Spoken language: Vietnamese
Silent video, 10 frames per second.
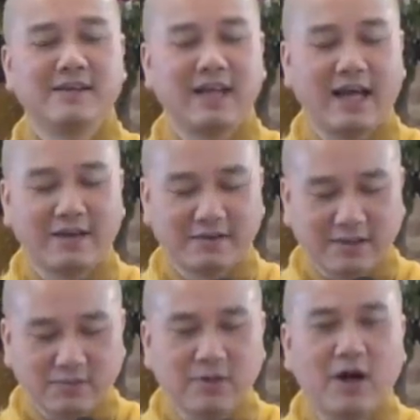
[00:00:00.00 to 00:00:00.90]
là
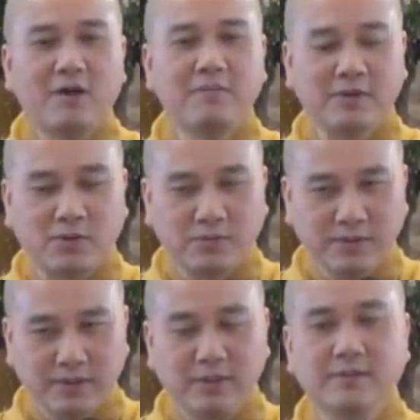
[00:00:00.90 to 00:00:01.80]
trong đó mình cũng
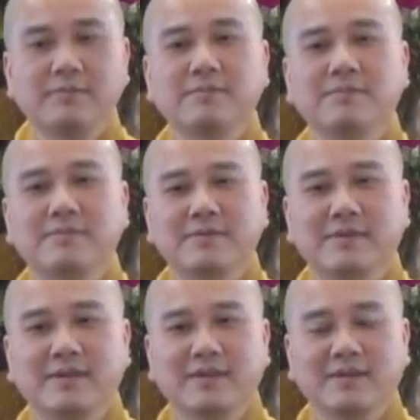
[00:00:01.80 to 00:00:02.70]
dưỡng
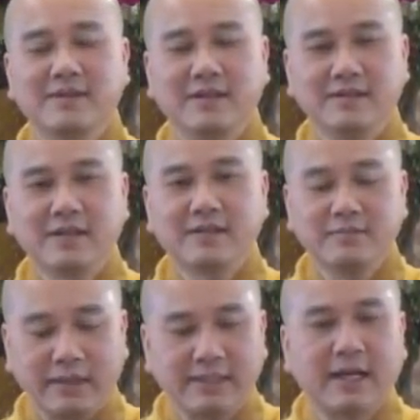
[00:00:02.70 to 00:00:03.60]
những cái
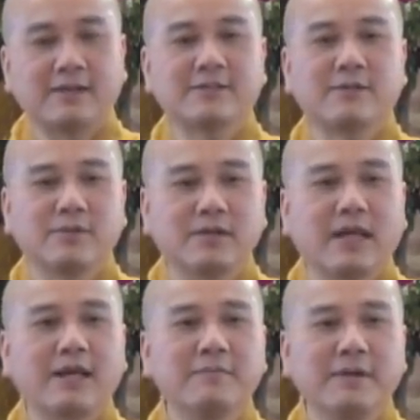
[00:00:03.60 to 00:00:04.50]
bệnh tật trong cơ
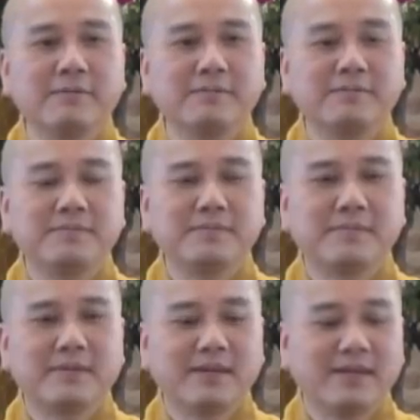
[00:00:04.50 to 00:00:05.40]
thể mình
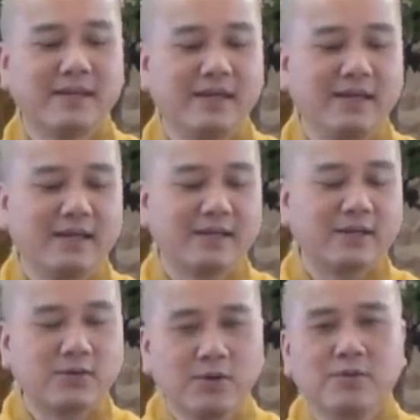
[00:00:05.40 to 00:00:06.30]

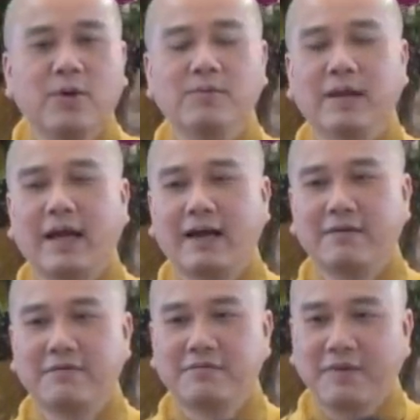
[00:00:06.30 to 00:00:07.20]
cái cuối cùng là
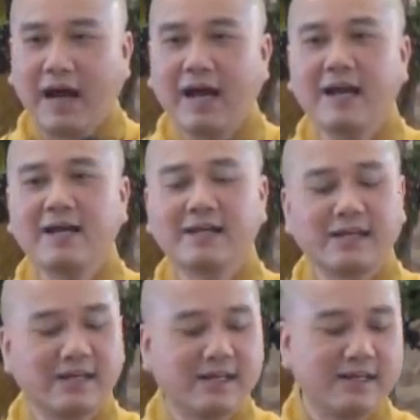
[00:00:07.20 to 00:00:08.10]
phá
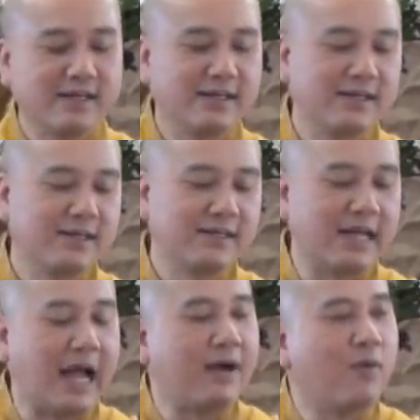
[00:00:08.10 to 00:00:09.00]

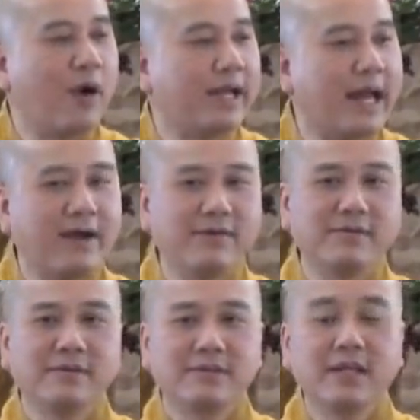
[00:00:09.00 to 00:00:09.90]
ngạ ngoại đạo
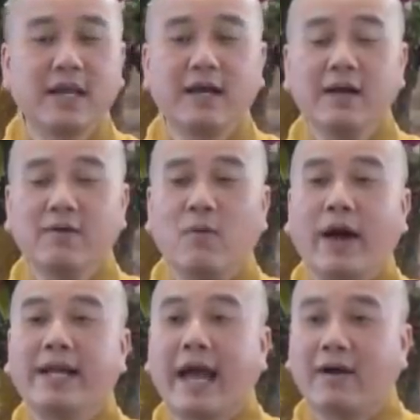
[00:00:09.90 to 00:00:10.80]
tức là
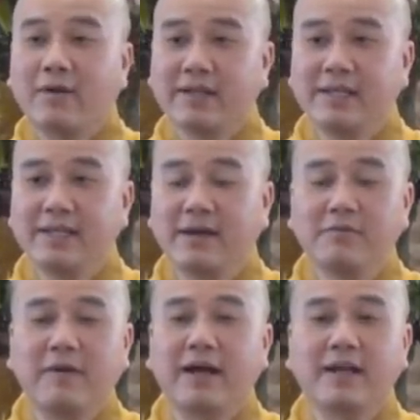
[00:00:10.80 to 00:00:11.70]
ngoại đạo là gì
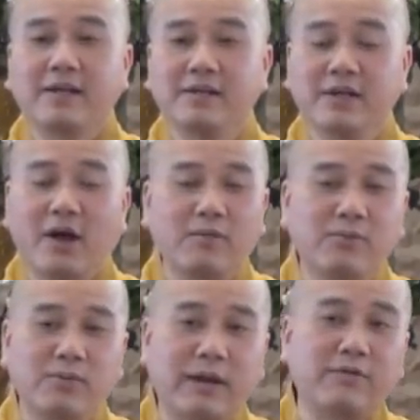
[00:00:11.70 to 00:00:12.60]
không phải là người họ
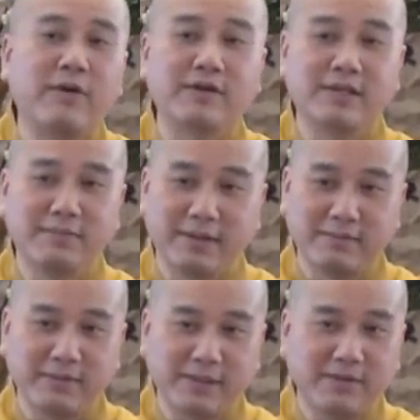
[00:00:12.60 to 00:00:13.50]
cũng đạo phật với
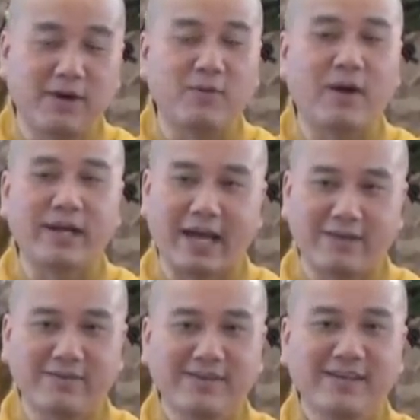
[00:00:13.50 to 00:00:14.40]
mình mình kêu họ ngoại
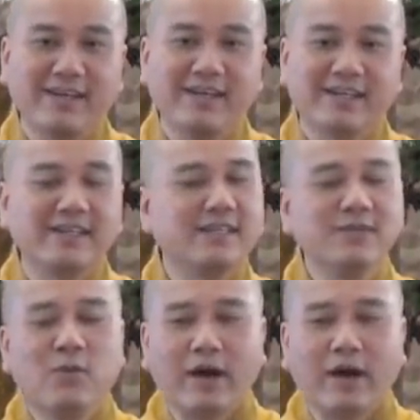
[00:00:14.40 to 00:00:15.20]
đạo cái chữ